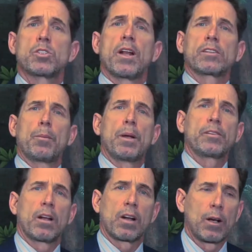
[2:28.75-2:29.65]

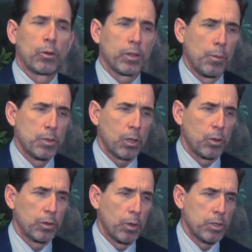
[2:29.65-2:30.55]
directamente al grano. Tenemos a
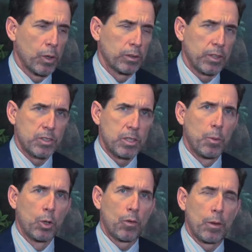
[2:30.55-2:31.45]
continuación el
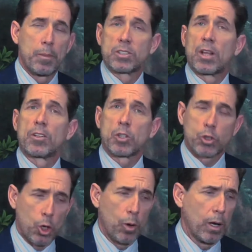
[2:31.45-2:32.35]
testimonio de Mercedes
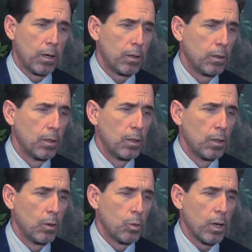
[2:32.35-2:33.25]
Ochoa,
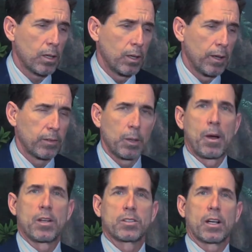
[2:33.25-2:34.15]
una cliente
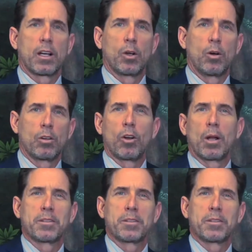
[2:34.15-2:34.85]
más que ganó. Hola,